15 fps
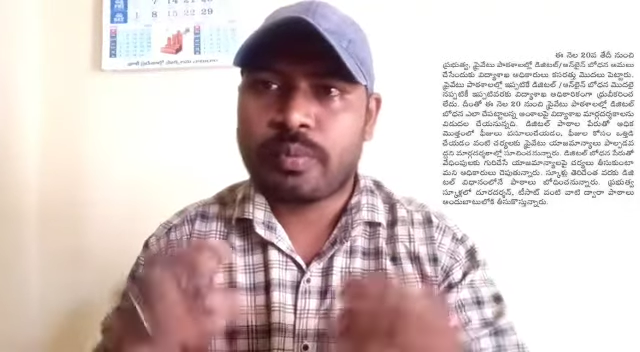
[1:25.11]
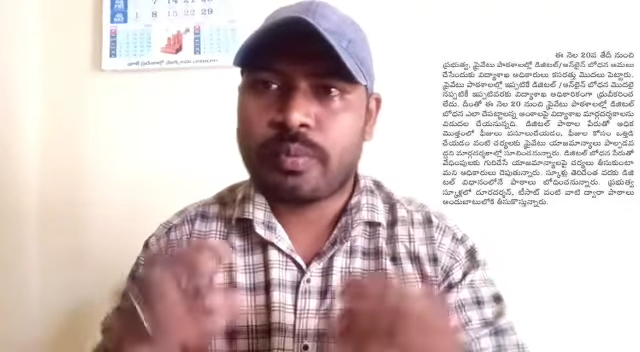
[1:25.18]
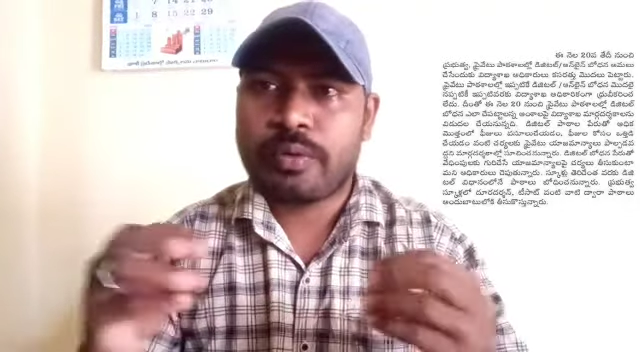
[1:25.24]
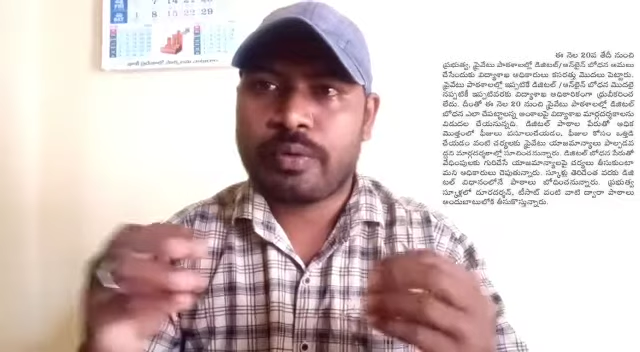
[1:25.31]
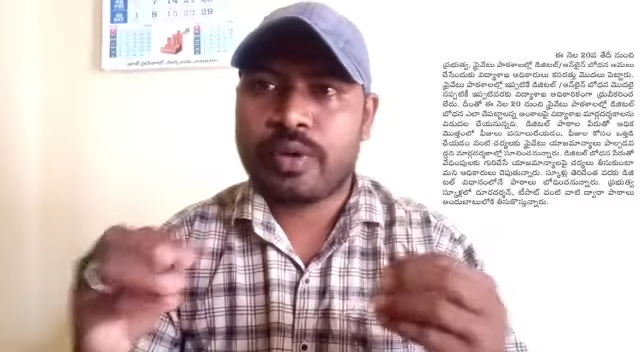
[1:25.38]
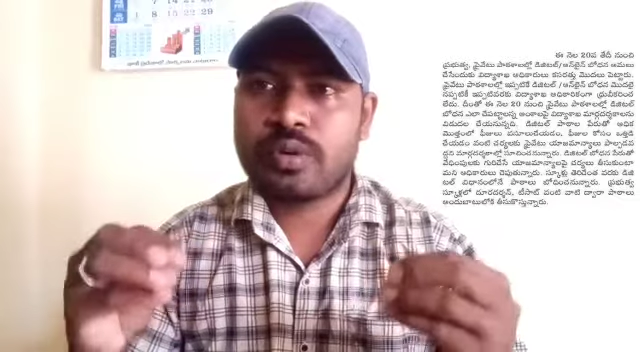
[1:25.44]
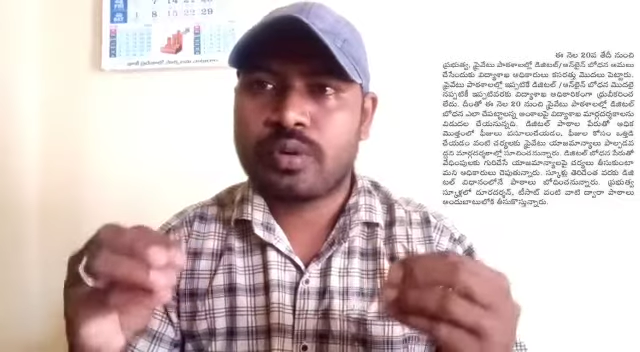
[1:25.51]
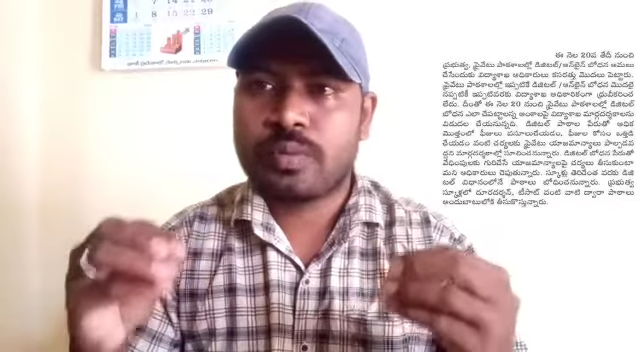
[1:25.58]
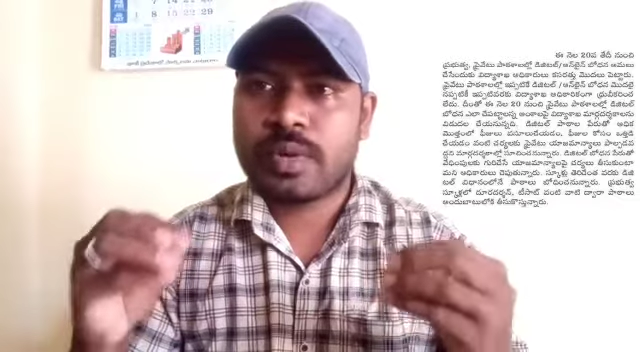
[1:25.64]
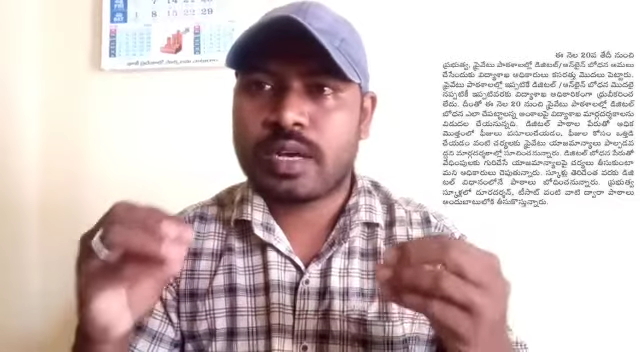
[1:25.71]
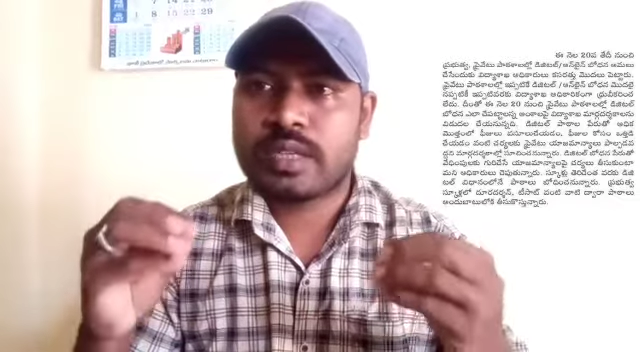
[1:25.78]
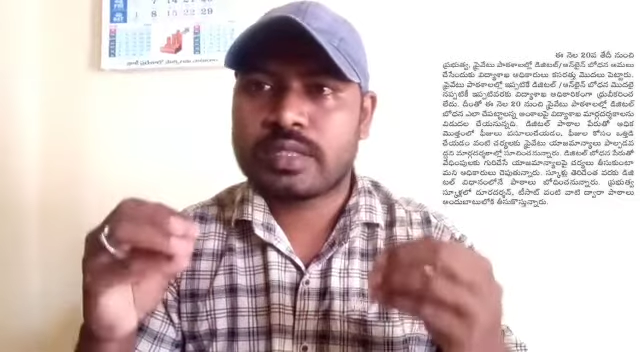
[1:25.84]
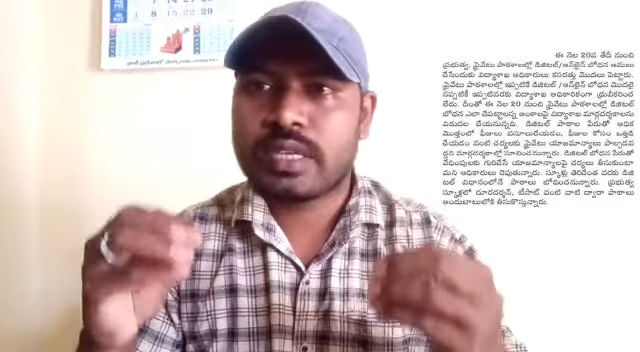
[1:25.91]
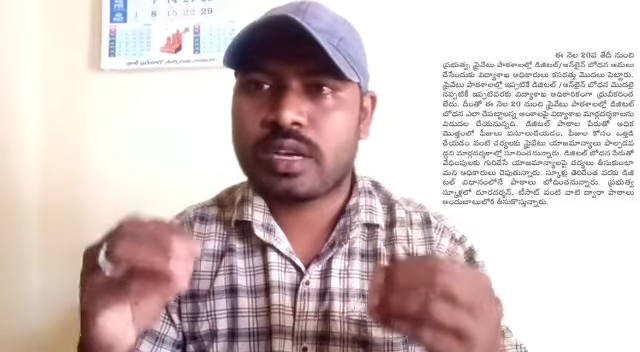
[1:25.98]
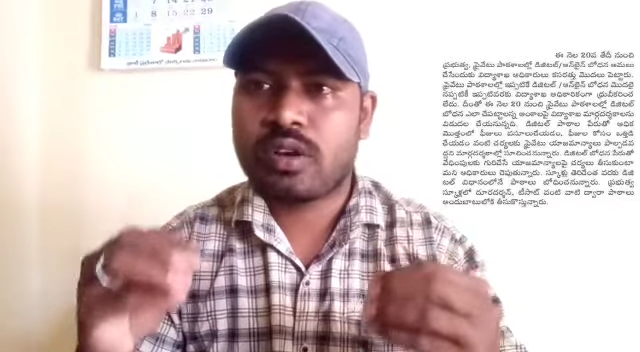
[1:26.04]
ప్రైవేటు
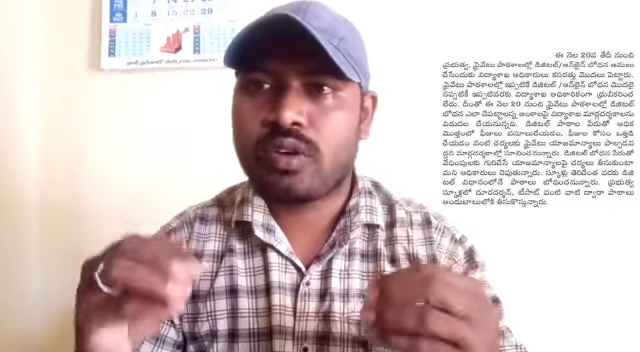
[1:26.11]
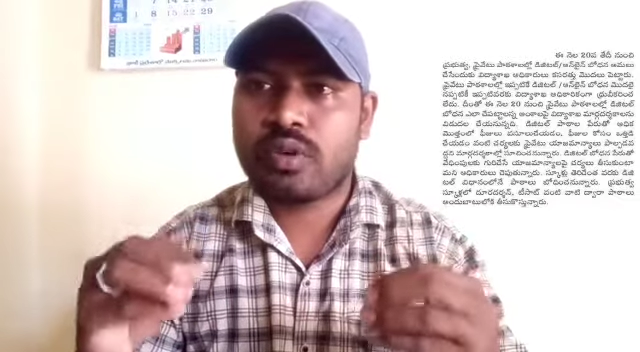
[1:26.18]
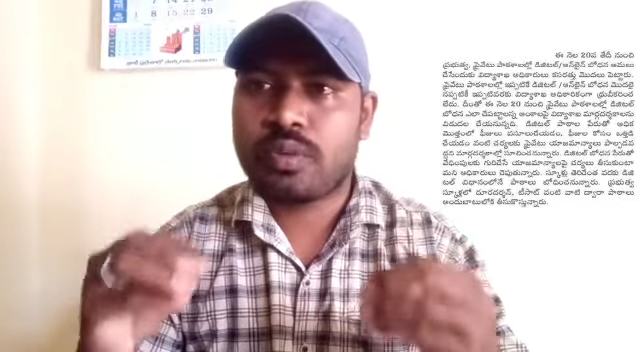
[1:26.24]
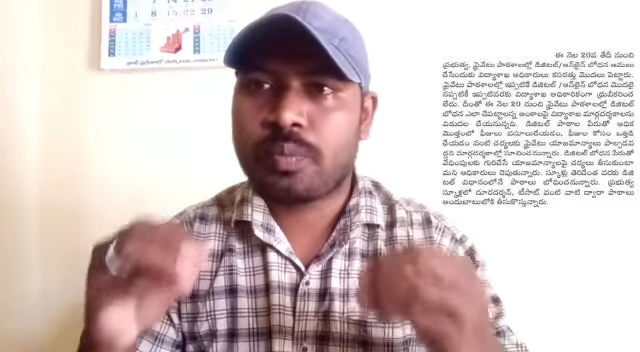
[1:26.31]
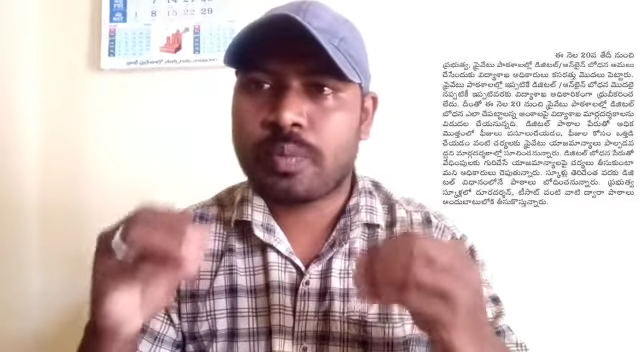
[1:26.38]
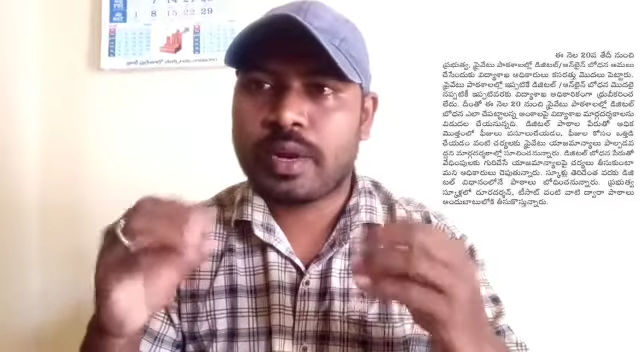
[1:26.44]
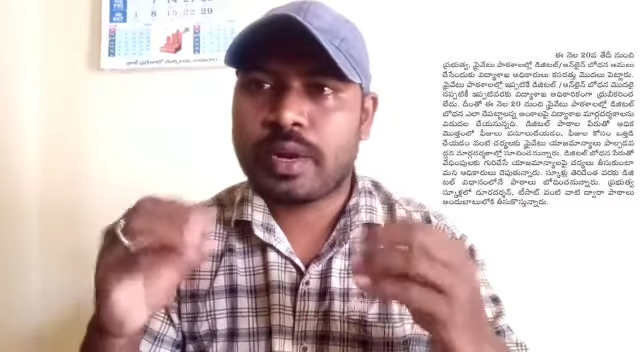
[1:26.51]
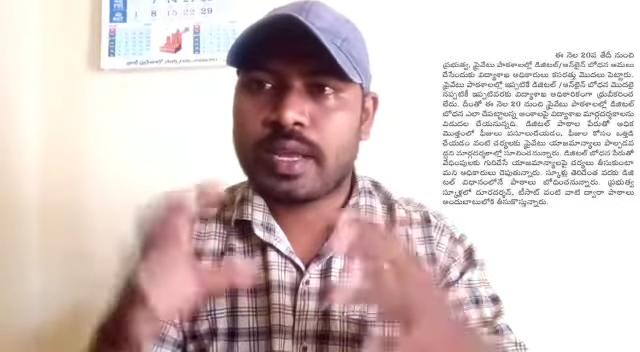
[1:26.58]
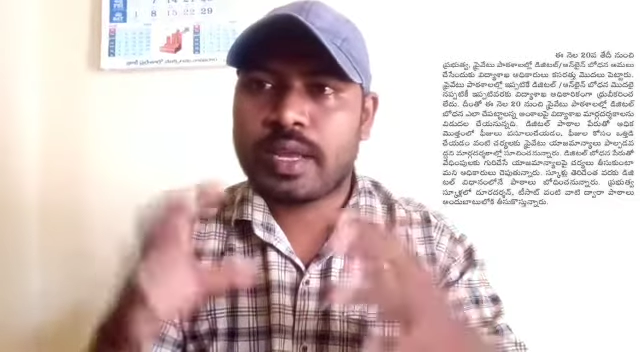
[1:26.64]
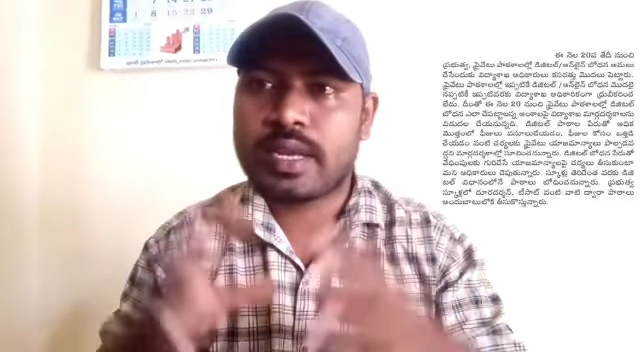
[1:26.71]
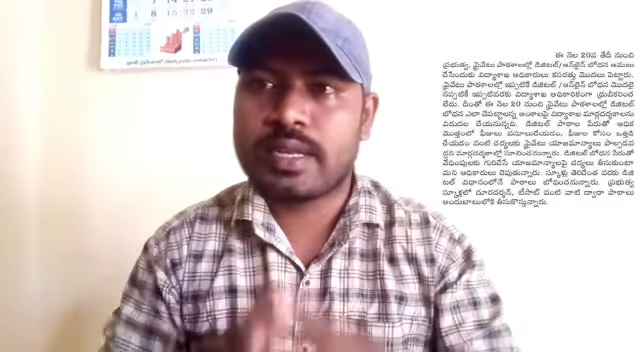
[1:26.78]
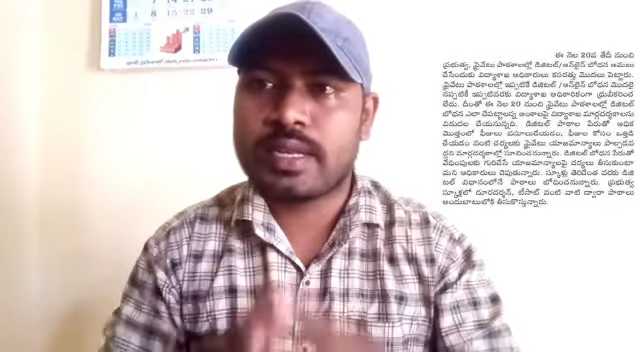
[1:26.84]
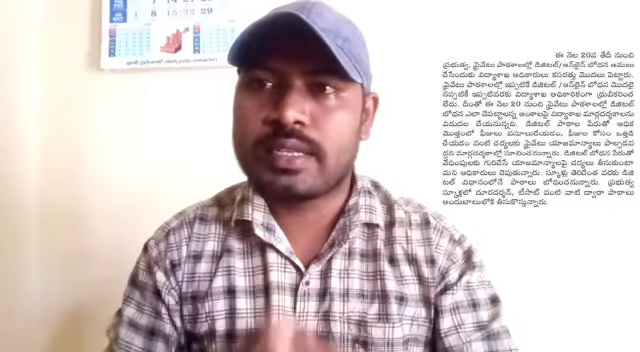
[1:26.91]
పాఠశాలలో ఇప్పటికే